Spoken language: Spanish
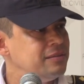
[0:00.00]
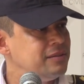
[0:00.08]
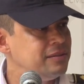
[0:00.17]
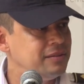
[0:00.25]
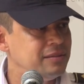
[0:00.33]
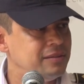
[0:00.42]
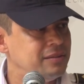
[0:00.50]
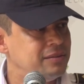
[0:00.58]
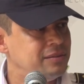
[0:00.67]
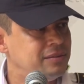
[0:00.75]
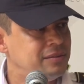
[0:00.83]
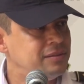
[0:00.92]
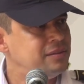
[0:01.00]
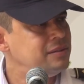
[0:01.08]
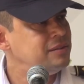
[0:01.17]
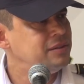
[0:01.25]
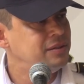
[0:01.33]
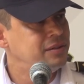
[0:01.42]
tema de la droga
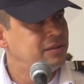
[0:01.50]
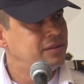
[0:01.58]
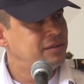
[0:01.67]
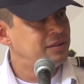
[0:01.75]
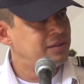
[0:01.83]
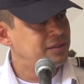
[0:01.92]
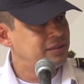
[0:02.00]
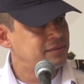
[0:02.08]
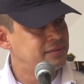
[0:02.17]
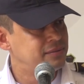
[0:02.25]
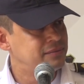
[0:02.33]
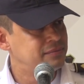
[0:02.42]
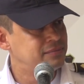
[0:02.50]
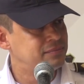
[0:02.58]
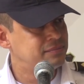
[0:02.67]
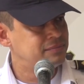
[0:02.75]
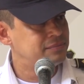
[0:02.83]
tienen las cifras